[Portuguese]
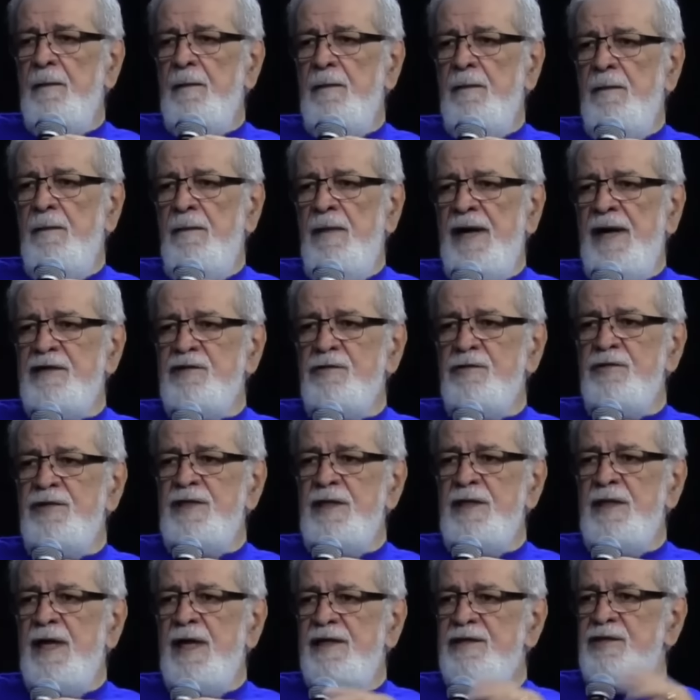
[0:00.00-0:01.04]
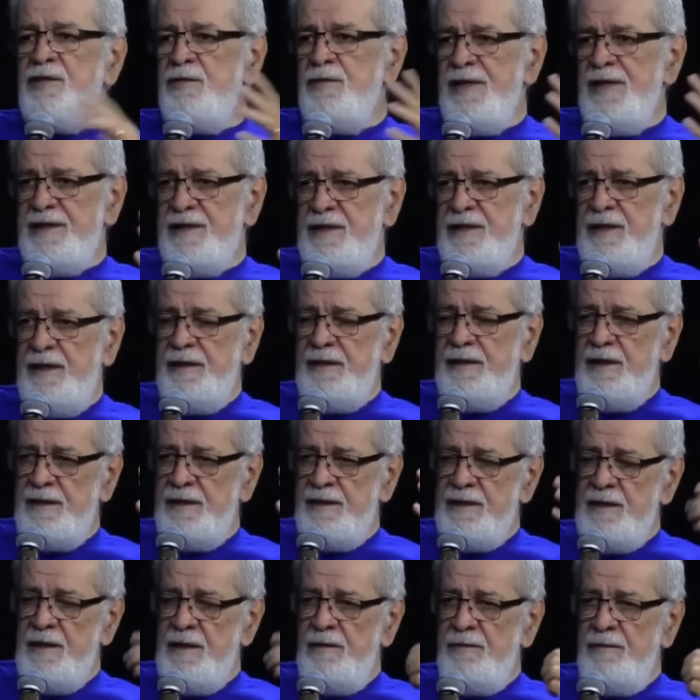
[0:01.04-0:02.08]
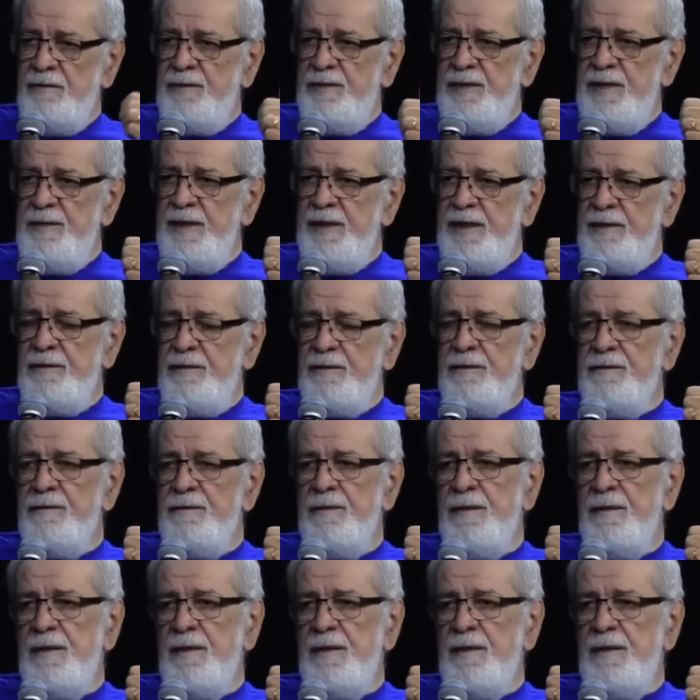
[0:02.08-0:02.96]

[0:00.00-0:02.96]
mas os sinais de uma seita são, primeiro,